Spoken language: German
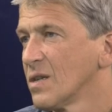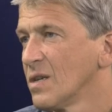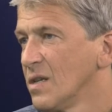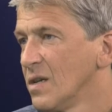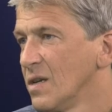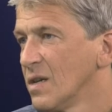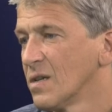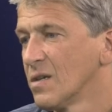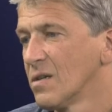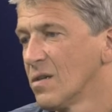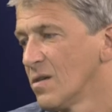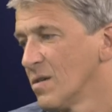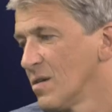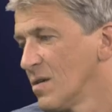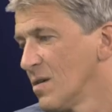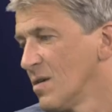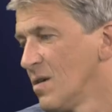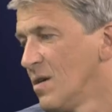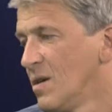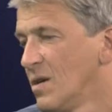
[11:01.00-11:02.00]
trainieren,
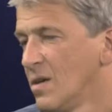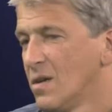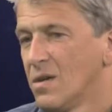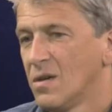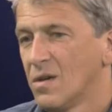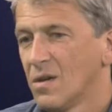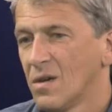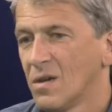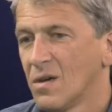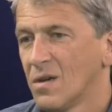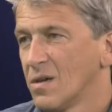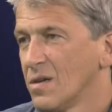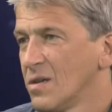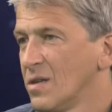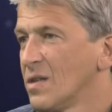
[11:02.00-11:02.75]
äh,